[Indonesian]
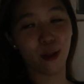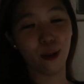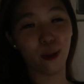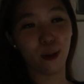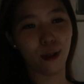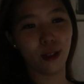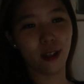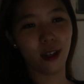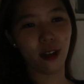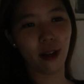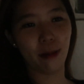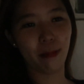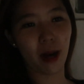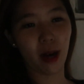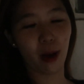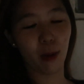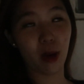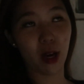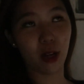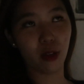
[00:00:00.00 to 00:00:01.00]
tunggu dia ada
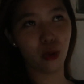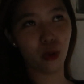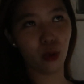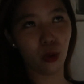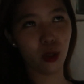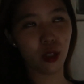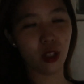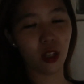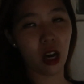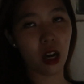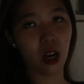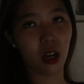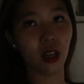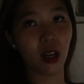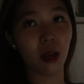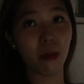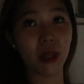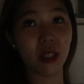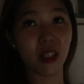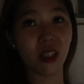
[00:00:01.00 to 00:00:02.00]
pakai baju
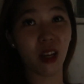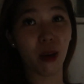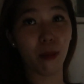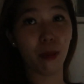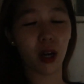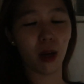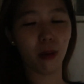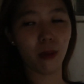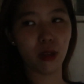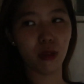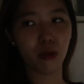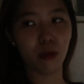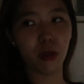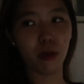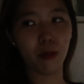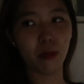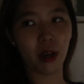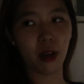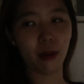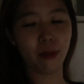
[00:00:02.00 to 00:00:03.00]
sekarang dia masih gak pakai baju
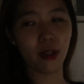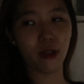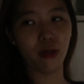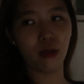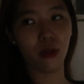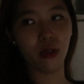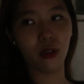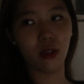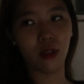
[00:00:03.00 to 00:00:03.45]
belum pakai baju